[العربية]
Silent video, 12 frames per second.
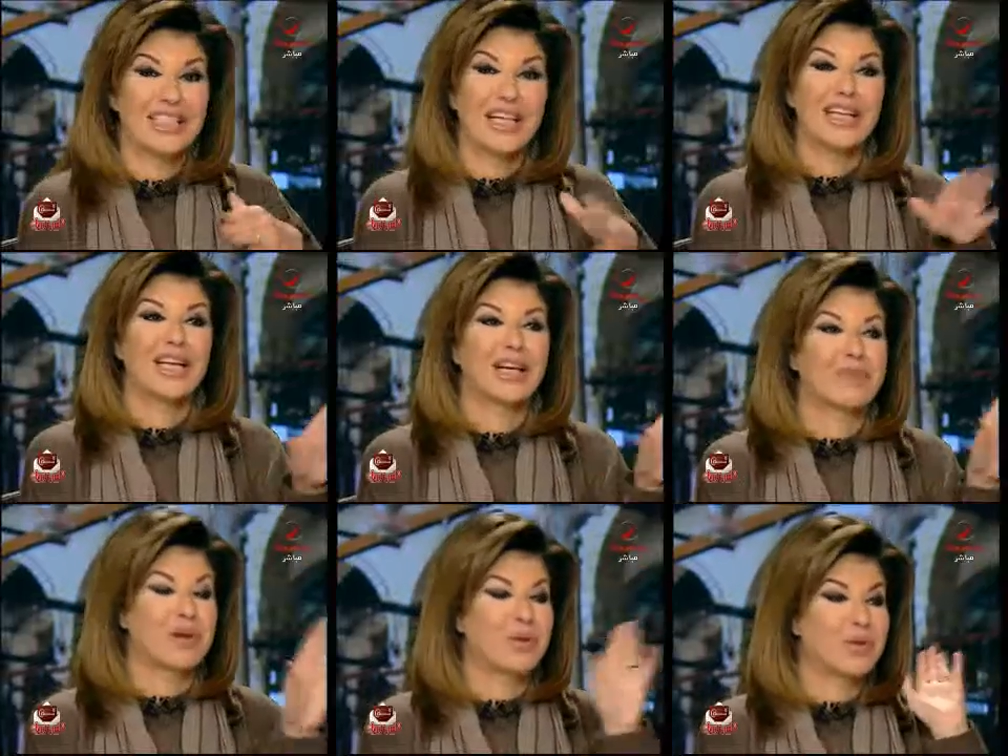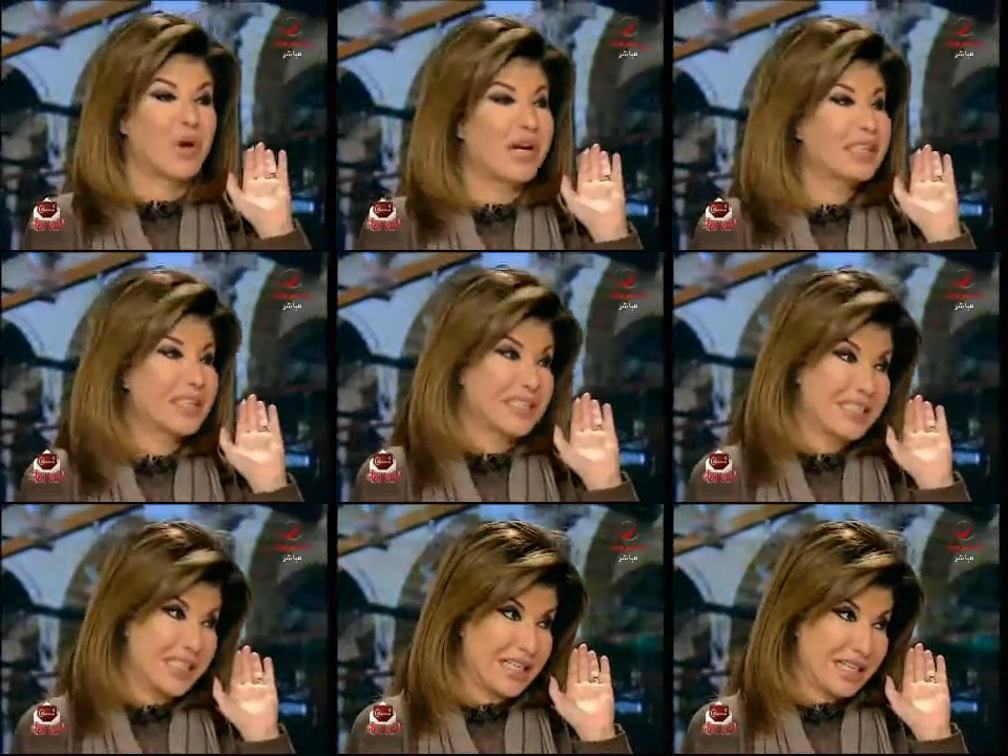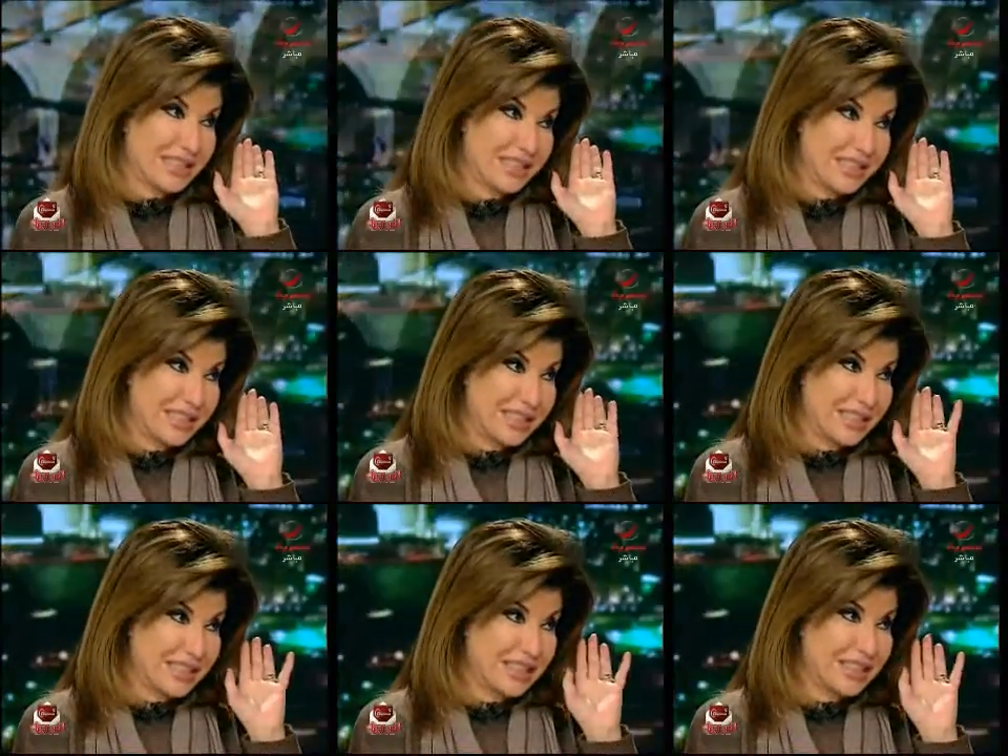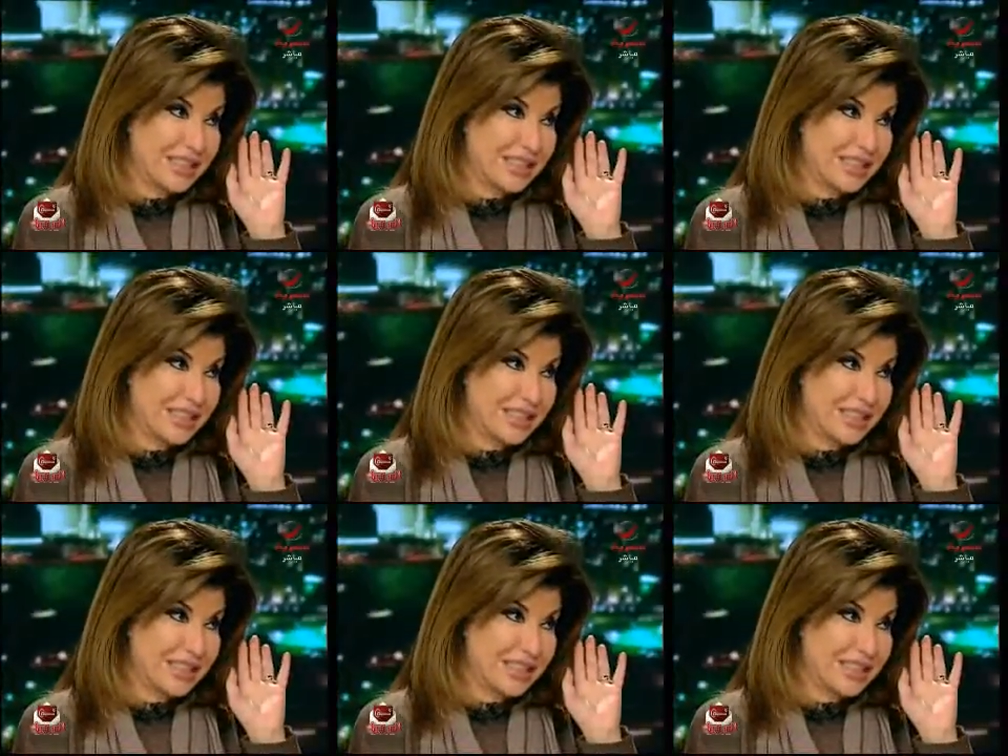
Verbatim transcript: هختار لك موضوعات كثيره طيب هنا